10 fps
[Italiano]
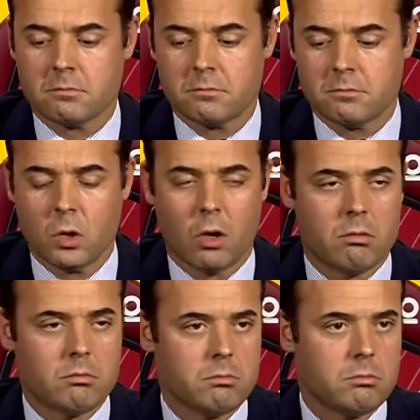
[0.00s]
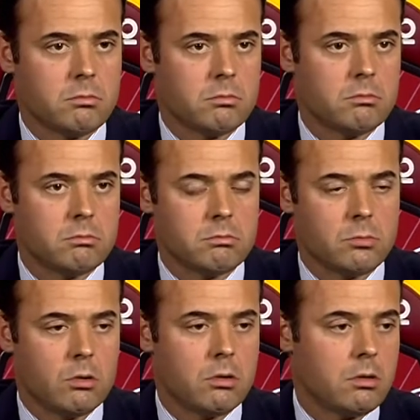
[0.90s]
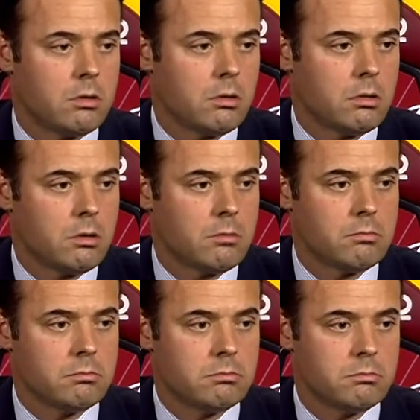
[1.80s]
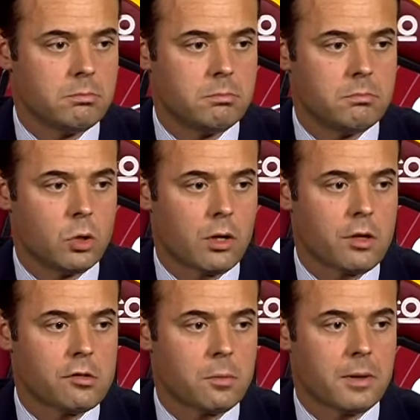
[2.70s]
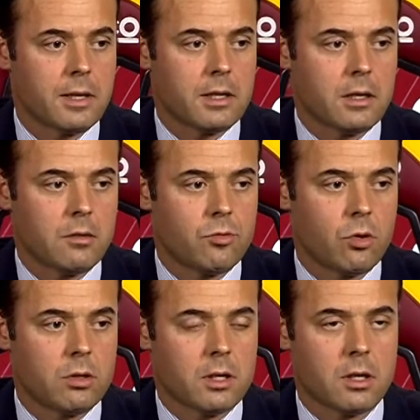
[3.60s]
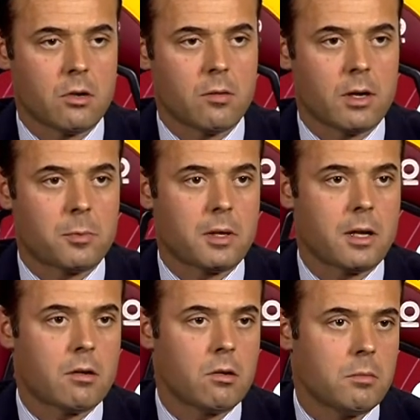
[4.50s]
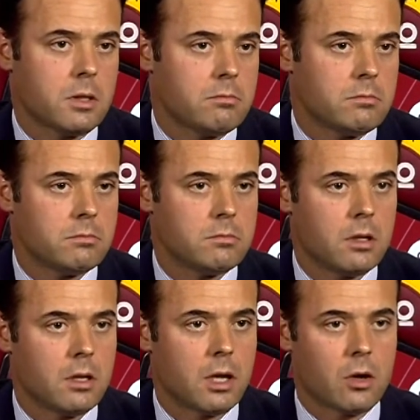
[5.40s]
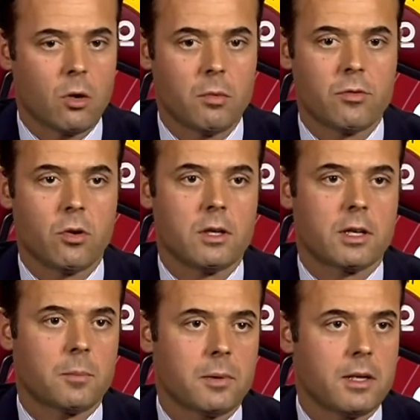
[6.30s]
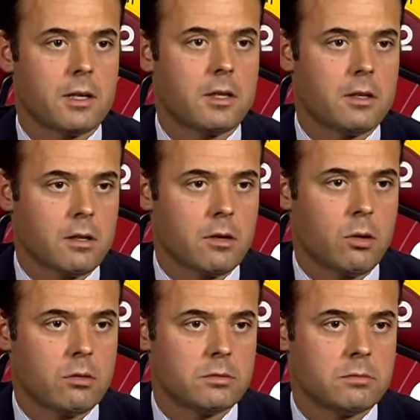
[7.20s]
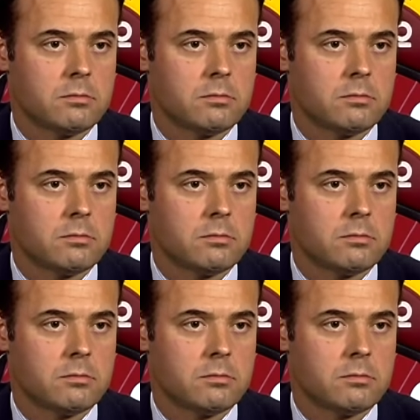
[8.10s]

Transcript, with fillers: No, mm, mo, uh, um, Lorenzo Pellegrini vuole rinnovare per la Roma, la Roma vuole che Pellegrini rinnovi,